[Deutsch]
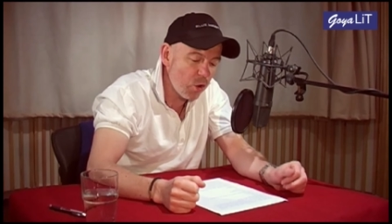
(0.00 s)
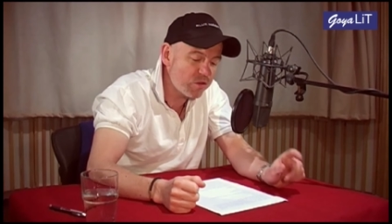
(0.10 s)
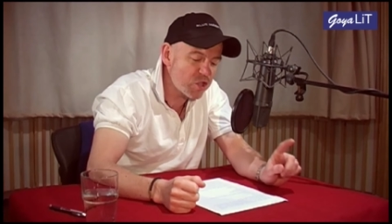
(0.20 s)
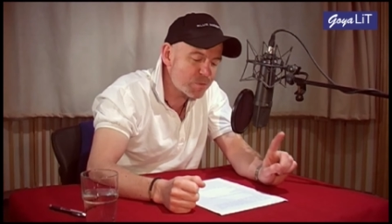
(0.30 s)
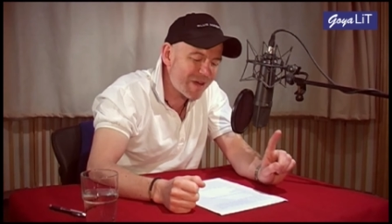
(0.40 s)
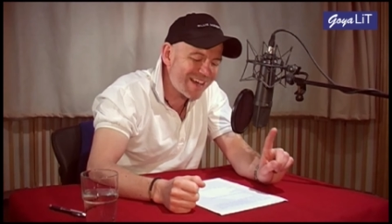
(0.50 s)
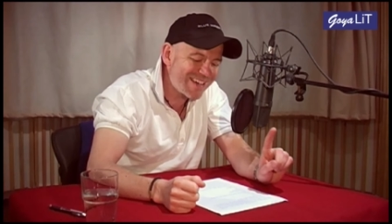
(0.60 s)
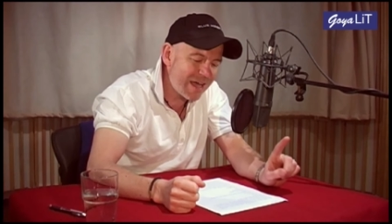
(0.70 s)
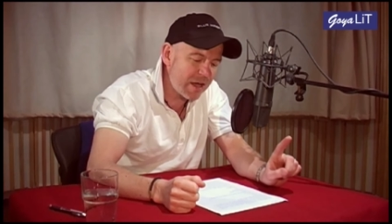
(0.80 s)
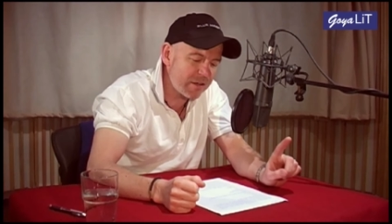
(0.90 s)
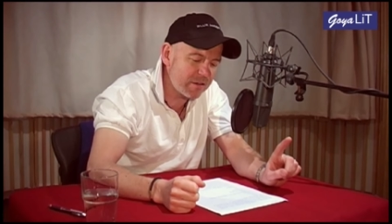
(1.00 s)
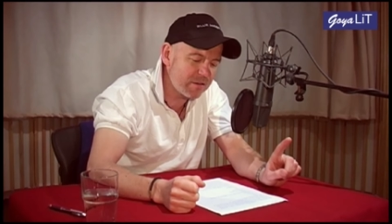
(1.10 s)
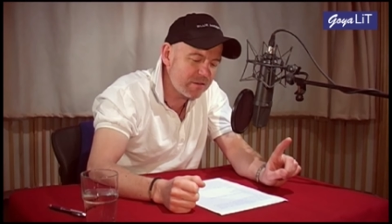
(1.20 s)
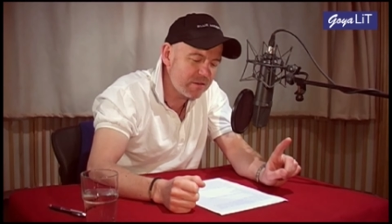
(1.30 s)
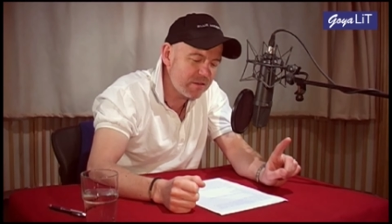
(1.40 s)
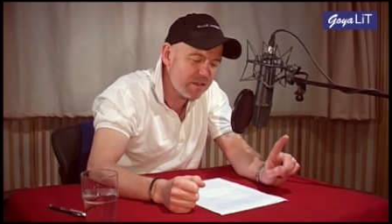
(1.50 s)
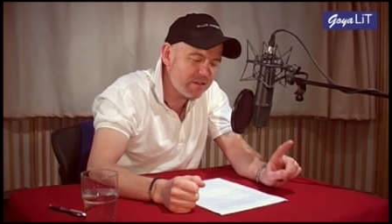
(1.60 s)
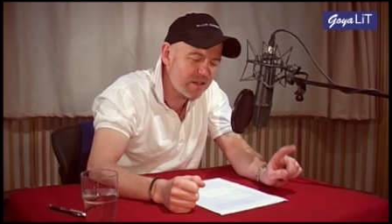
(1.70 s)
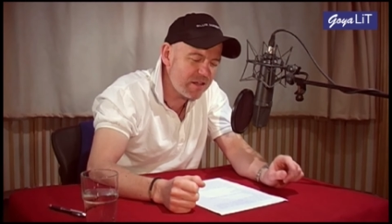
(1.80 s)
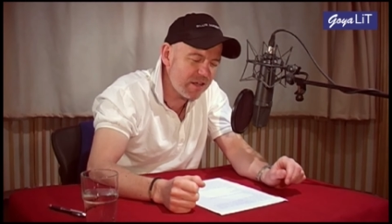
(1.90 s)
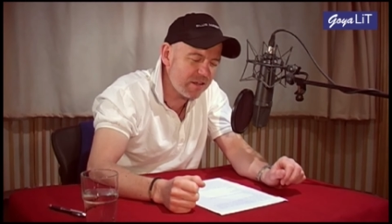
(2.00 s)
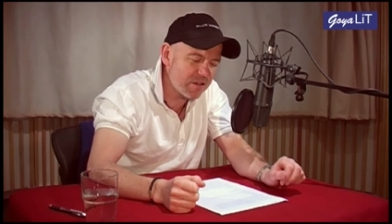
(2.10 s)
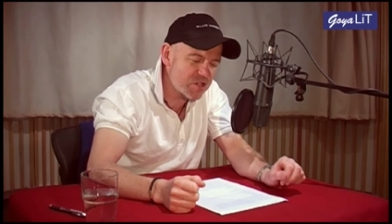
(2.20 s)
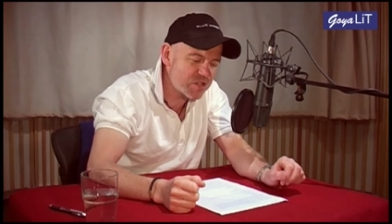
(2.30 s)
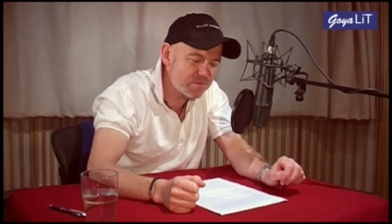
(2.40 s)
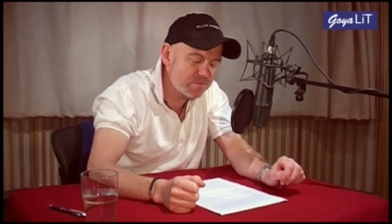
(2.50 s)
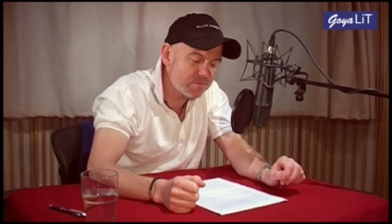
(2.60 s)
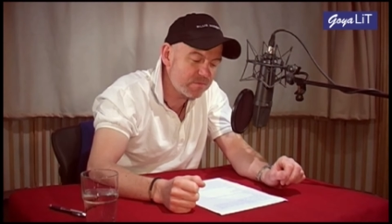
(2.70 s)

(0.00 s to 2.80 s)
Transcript: und er sprach kein Italienisch.